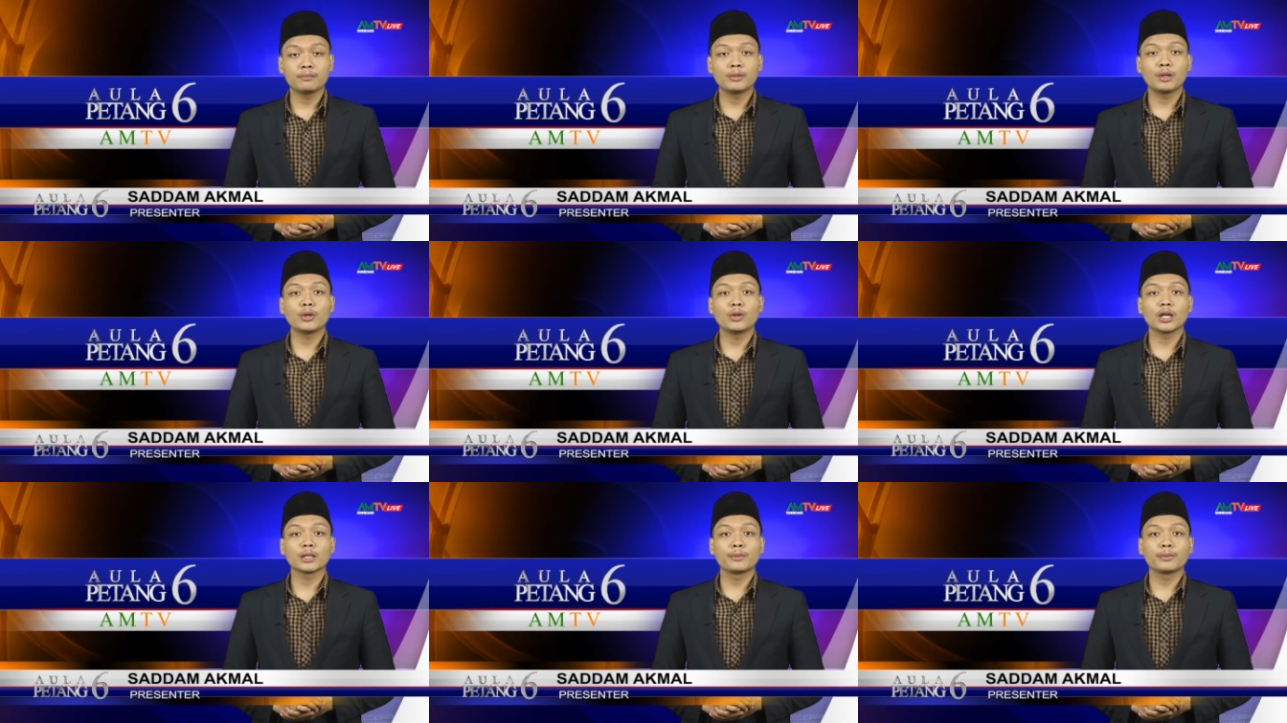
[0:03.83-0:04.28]

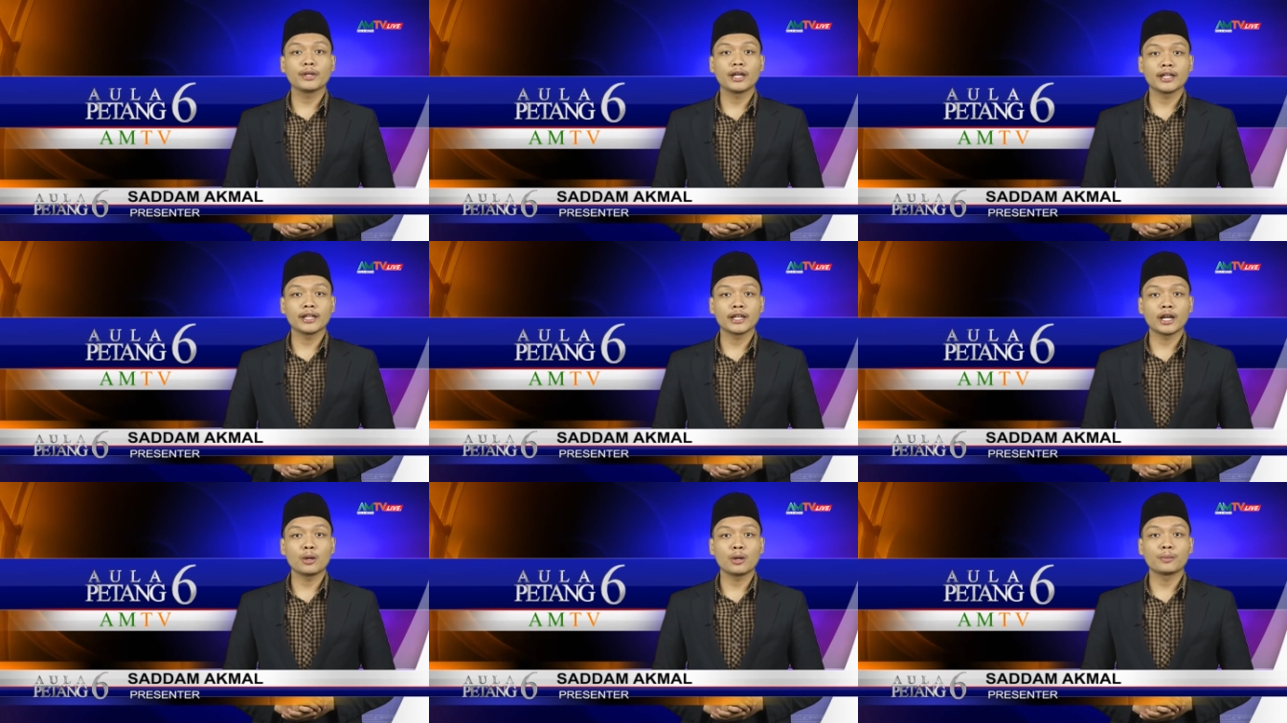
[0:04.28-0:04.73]
membuat
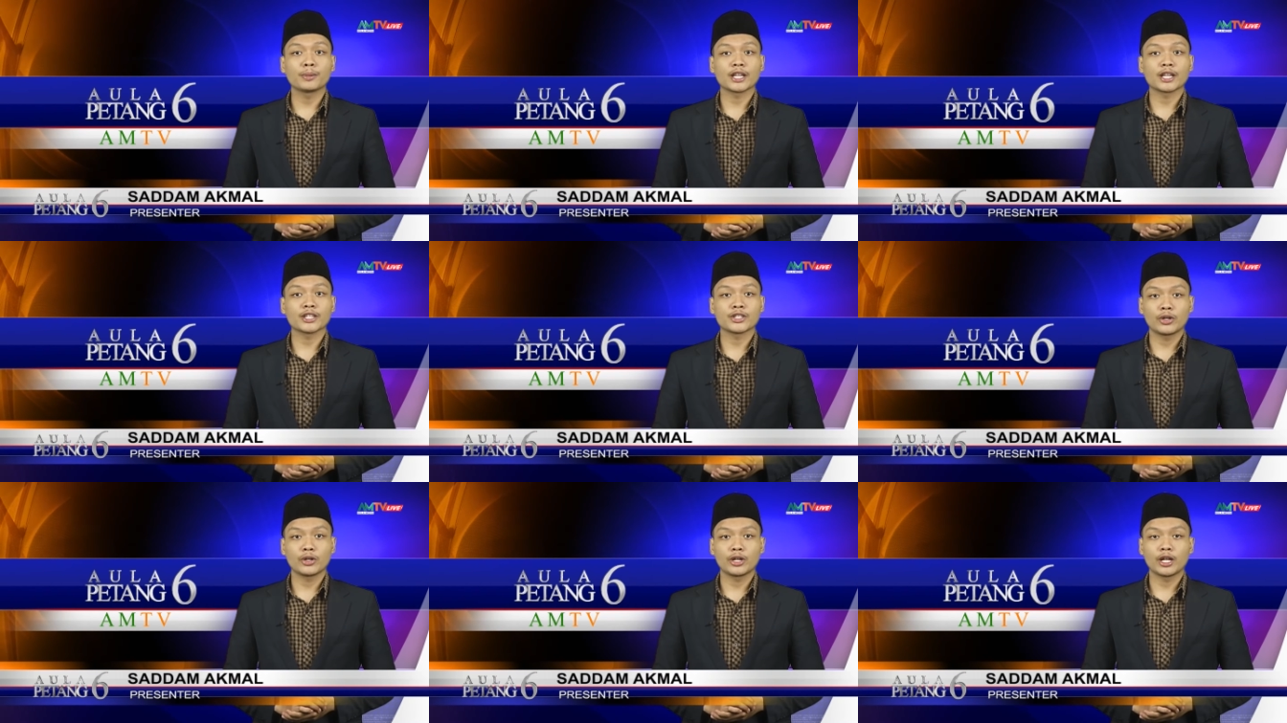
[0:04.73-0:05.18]
biaya
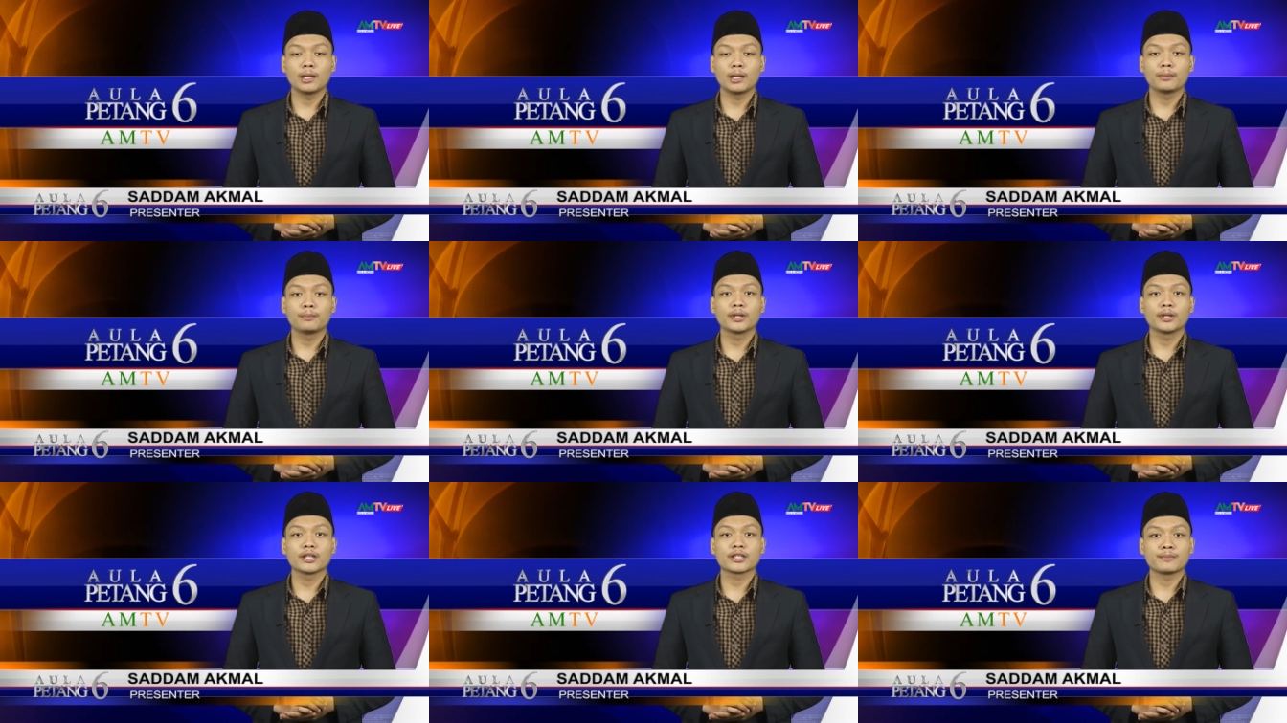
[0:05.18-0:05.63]
operasional
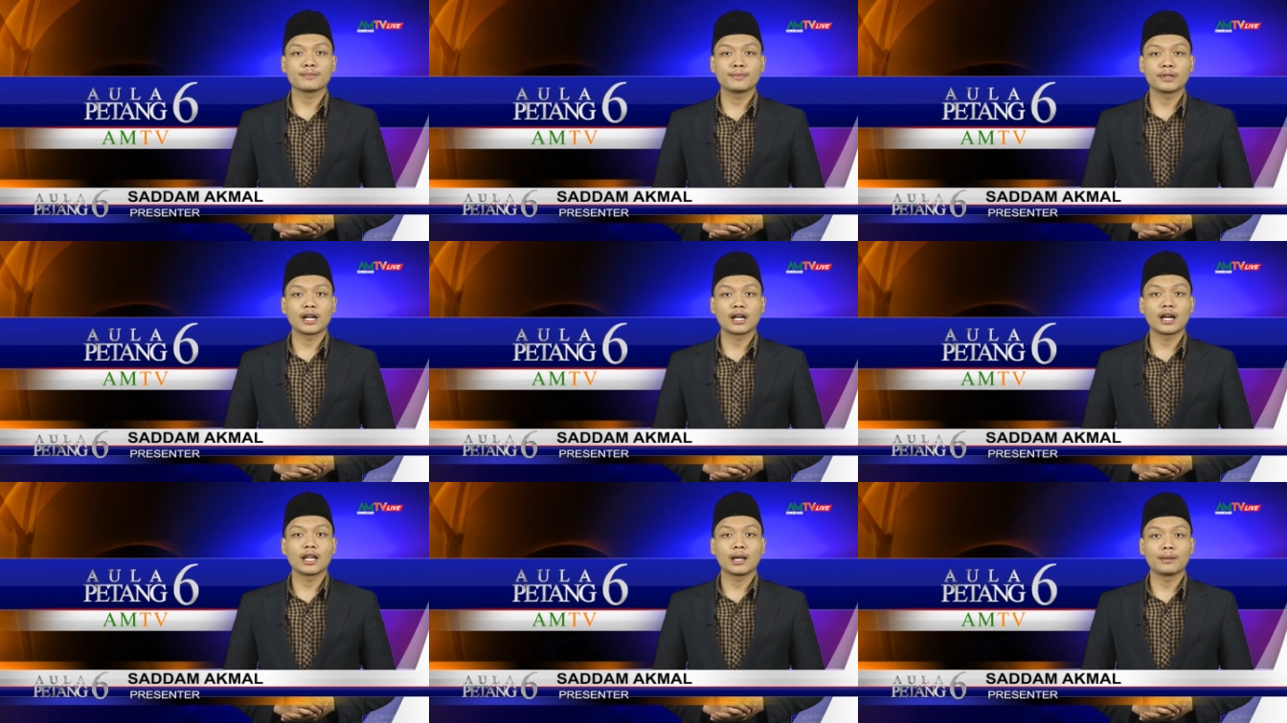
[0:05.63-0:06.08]
bus
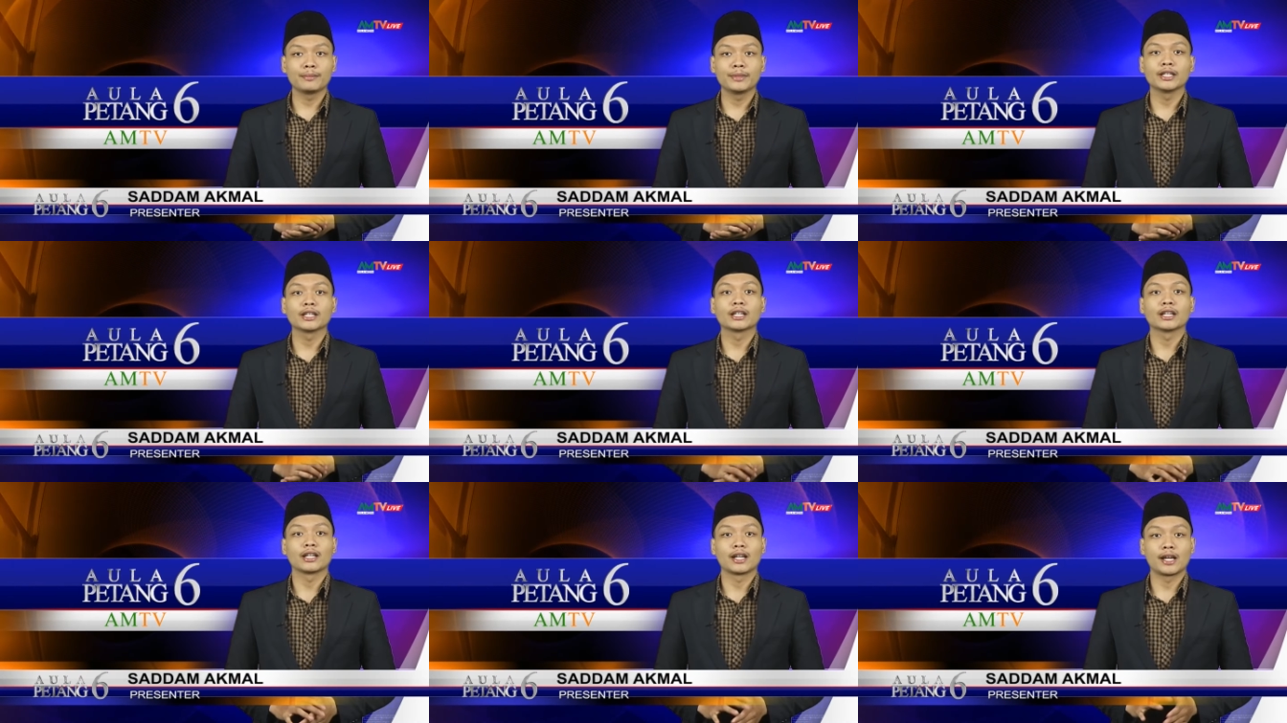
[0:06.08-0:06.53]

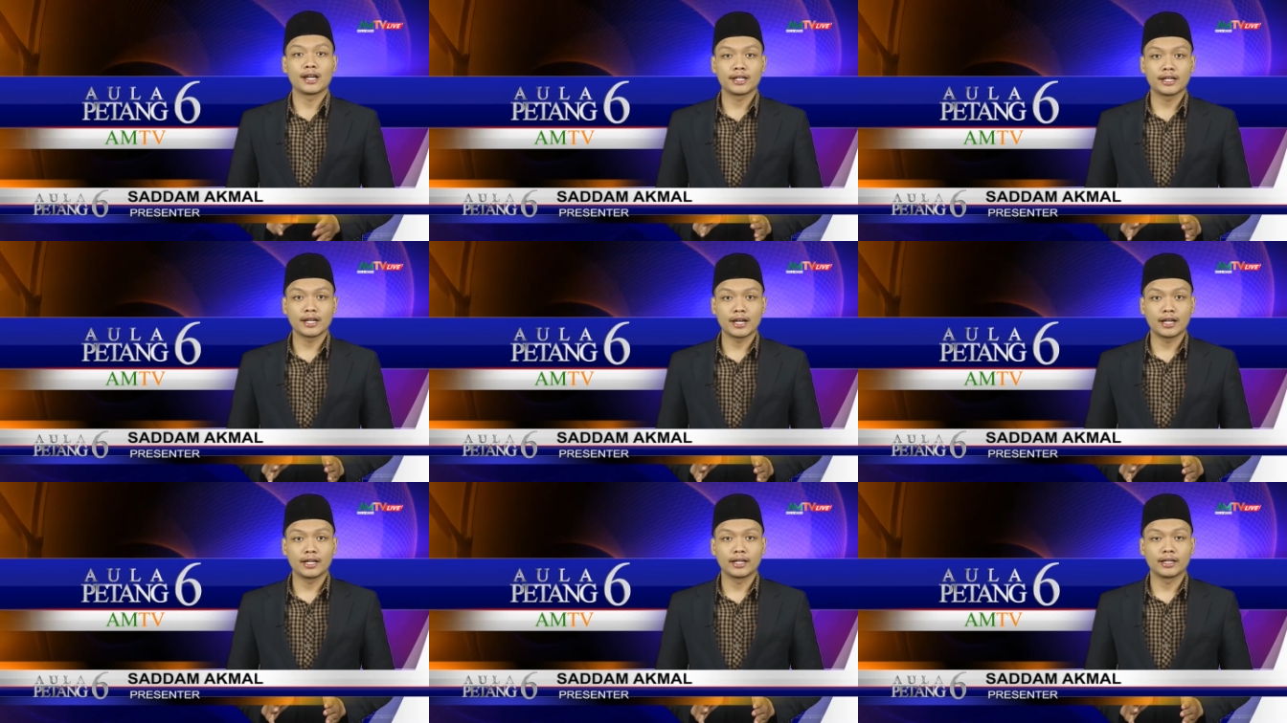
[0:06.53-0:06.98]
mengalami
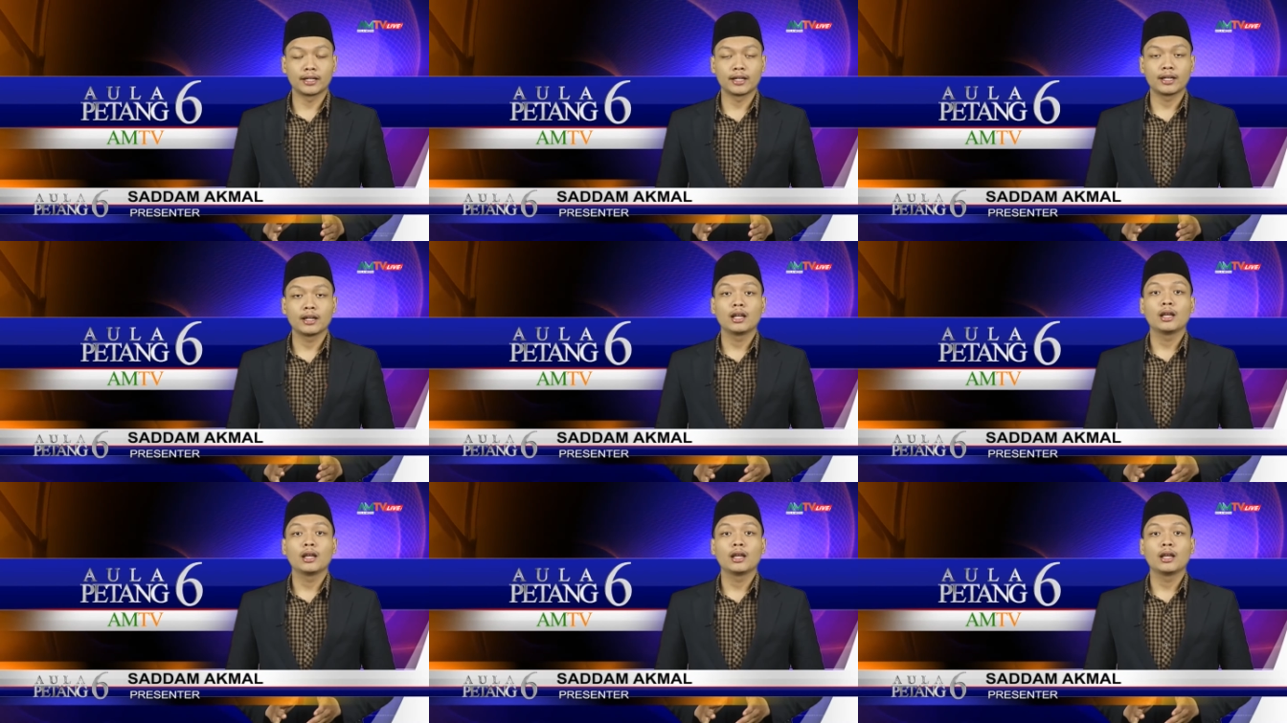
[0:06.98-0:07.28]
kenaikan.